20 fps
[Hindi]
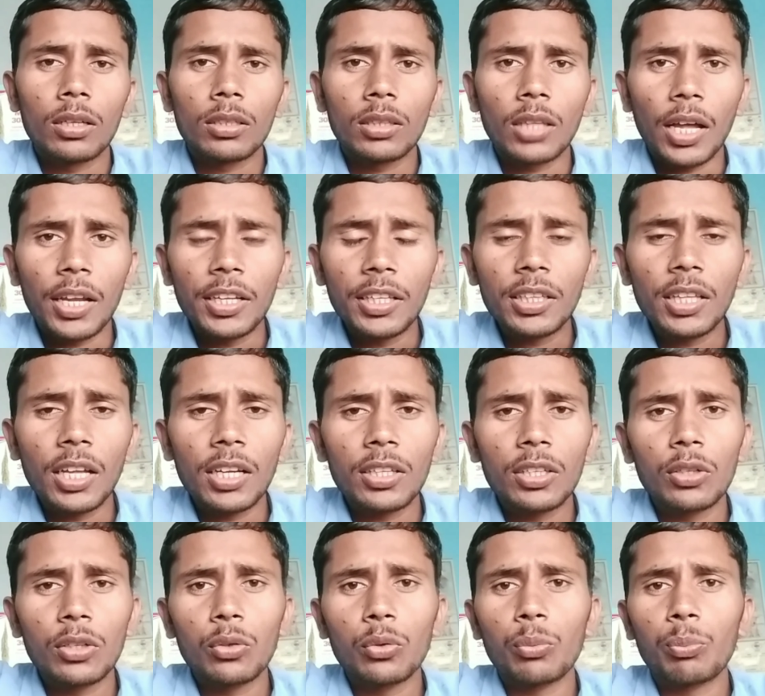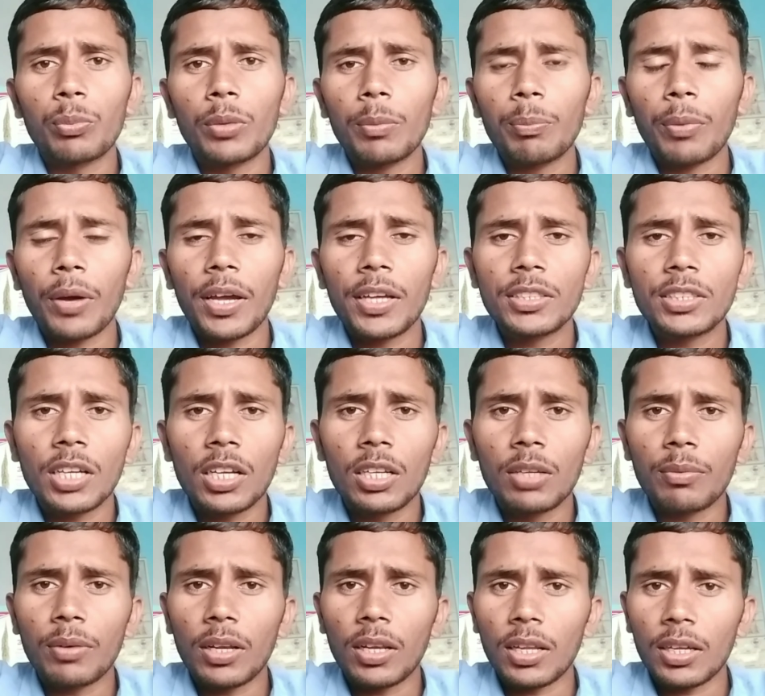दानेदार के रूप में पाया जाने
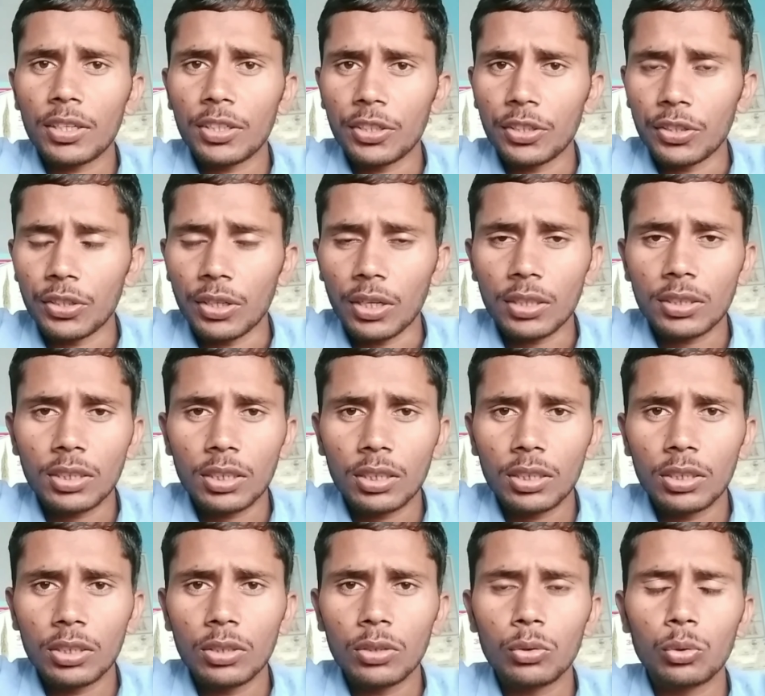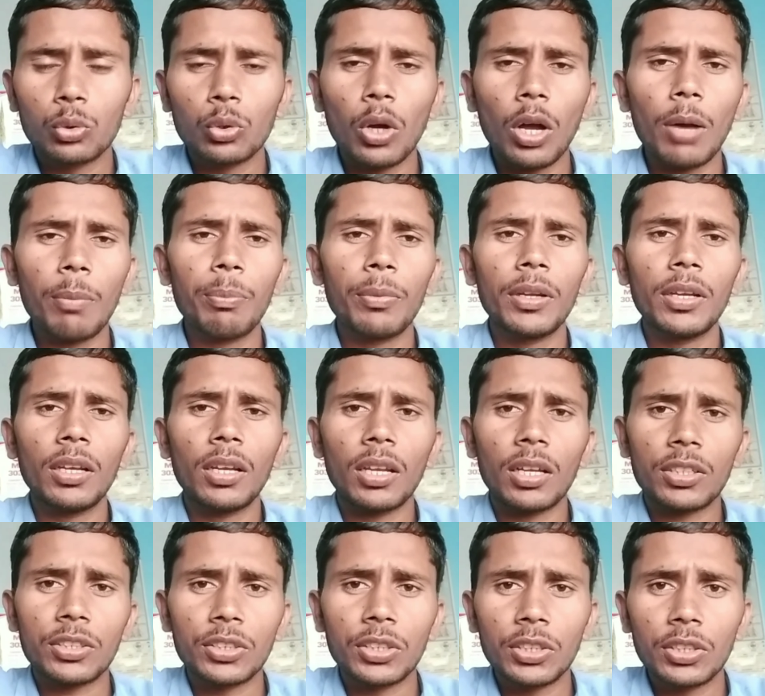वाला कीटनाशक है जो अपने
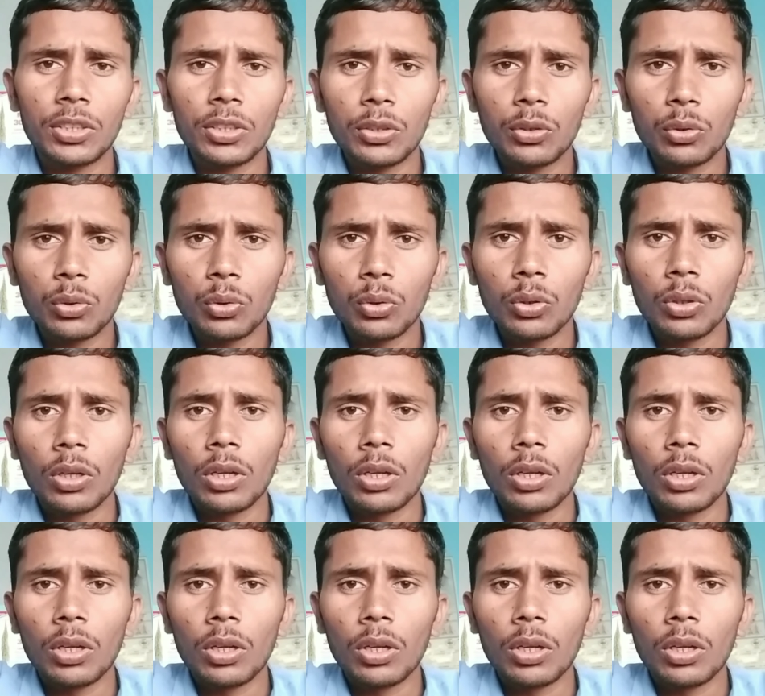लक्षित कीटों